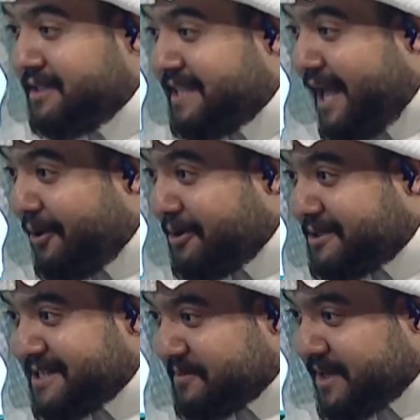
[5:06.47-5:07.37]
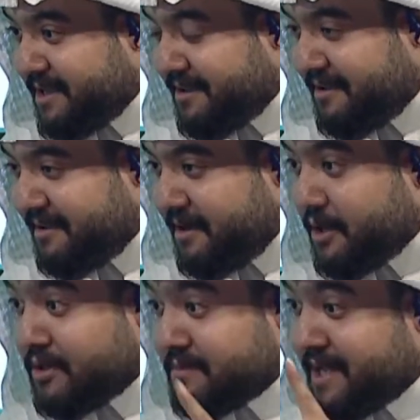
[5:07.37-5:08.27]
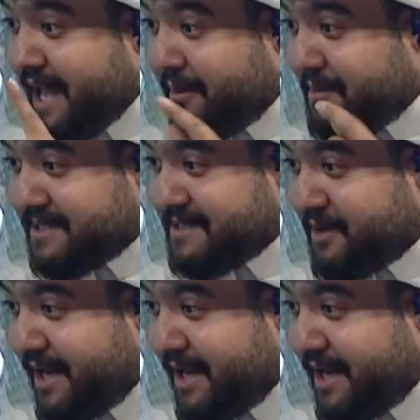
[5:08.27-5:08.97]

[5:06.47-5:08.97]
يستاهلون شو اسمك؟ لا تقول اسمك كامل بس